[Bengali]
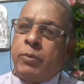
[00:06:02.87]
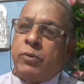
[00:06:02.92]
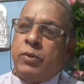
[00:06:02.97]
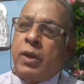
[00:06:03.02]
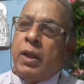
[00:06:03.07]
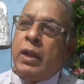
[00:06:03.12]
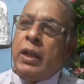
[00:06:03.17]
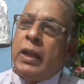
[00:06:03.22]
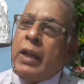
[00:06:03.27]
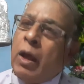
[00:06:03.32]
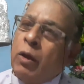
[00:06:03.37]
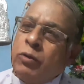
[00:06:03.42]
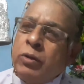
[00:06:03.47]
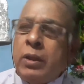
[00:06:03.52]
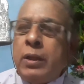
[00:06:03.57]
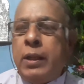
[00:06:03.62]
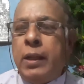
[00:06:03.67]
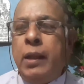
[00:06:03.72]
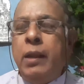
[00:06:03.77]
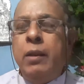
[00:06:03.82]
সে লীলাও
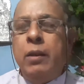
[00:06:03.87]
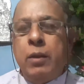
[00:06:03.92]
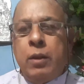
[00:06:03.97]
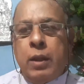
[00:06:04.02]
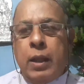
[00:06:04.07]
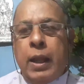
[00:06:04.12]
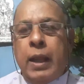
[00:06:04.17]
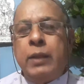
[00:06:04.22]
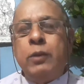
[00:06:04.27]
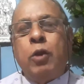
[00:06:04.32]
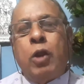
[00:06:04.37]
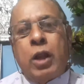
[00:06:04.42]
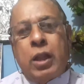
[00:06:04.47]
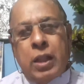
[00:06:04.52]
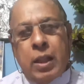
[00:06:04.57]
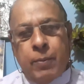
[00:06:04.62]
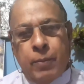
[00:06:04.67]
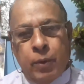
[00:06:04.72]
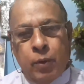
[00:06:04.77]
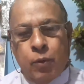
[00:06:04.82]
তিনি এই
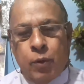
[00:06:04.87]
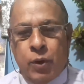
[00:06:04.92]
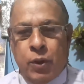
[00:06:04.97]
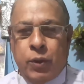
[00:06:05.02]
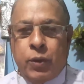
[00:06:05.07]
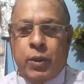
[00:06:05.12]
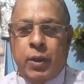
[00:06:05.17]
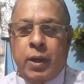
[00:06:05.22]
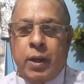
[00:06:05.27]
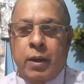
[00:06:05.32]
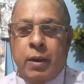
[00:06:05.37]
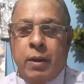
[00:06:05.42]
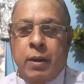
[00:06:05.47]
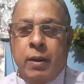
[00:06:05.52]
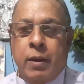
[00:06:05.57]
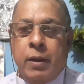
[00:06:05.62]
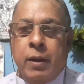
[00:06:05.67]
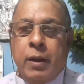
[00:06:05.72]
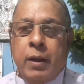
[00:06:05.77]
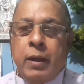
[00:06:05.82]
দরাদামে করেছেন
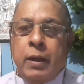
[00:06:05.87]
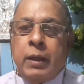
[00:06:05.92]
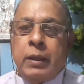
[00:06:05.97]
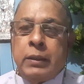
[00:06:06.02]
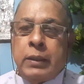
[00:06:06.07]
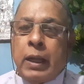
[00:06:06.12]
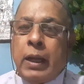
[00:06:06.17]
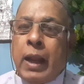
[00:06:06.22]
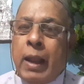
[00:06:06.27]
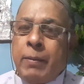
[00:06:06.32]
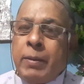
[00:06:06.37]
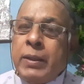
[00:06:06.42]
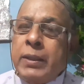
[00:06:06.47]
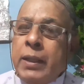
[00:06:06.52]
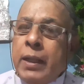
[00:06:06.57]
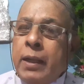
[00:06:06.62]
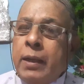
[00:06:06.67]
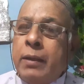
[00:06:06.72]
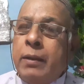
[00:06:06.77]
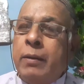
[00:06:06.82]
তাহলে
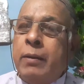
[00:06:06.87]
আমাদের